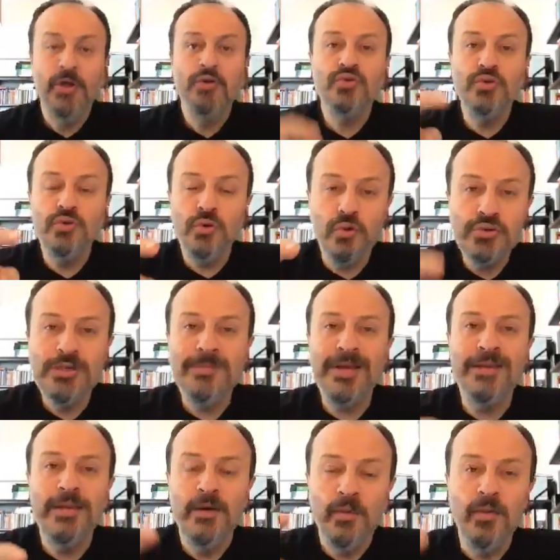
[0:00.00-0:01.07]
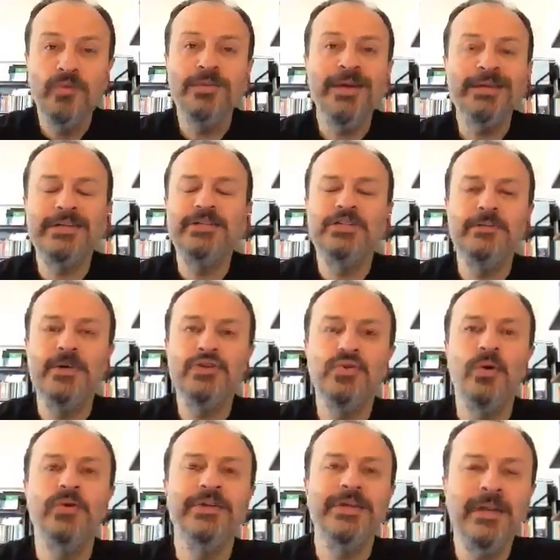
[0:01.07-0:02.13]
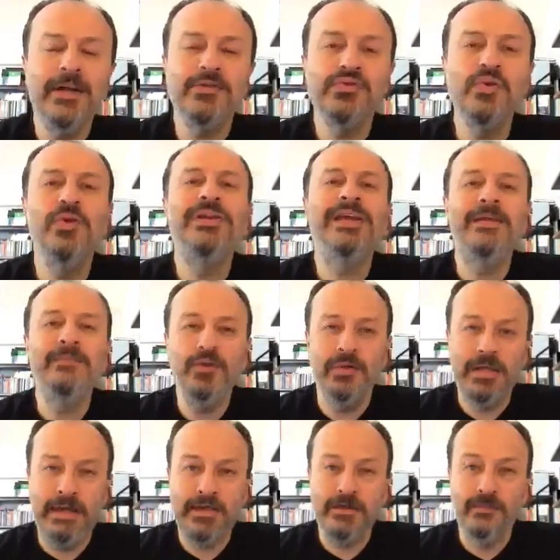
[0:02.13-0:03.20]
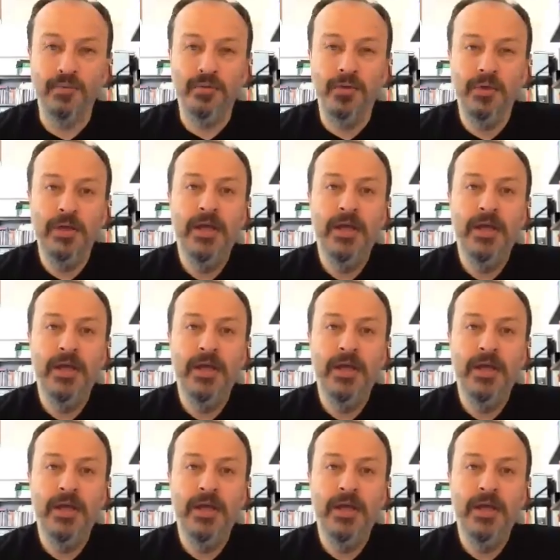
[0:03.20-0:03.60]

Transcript: Çünkü o zaman onlar kıçı başı oynayarak söyleyemiyorlardı bunu.